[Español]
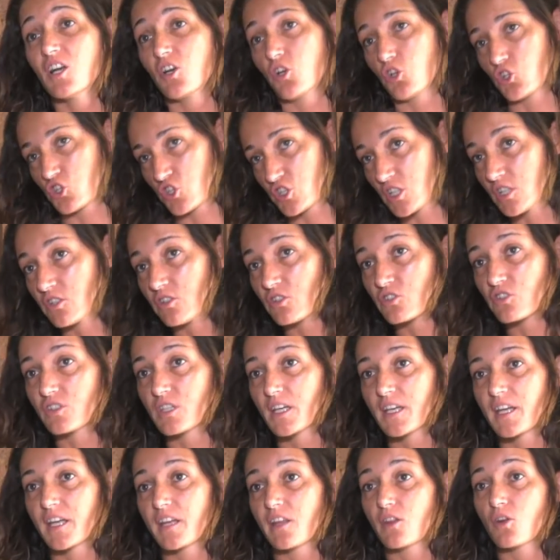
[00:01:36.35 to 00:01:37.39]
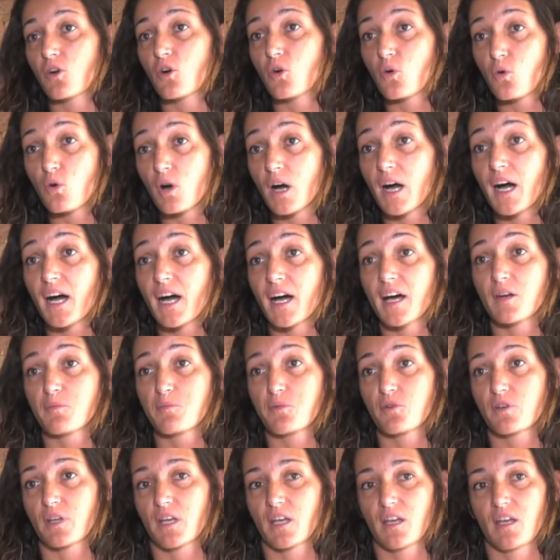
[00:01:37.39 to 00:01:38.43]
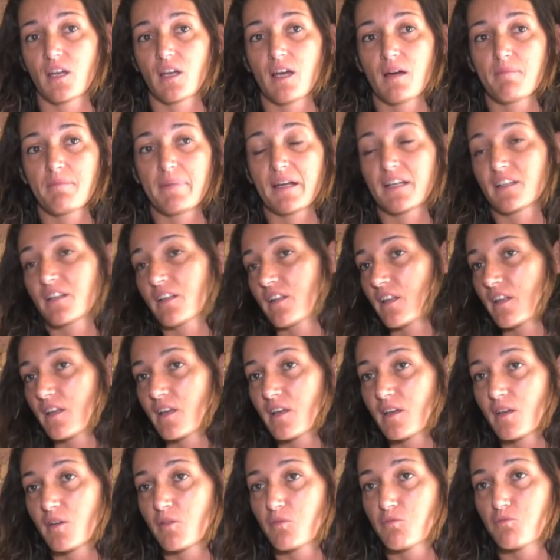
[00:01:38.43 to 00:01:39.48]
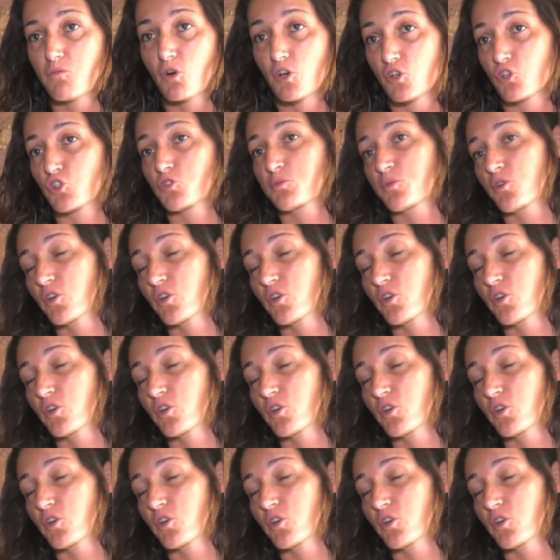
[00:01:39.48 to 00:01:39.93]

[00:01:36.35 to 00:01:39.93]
los sitios donde he querido jugar, porque aparte de buenos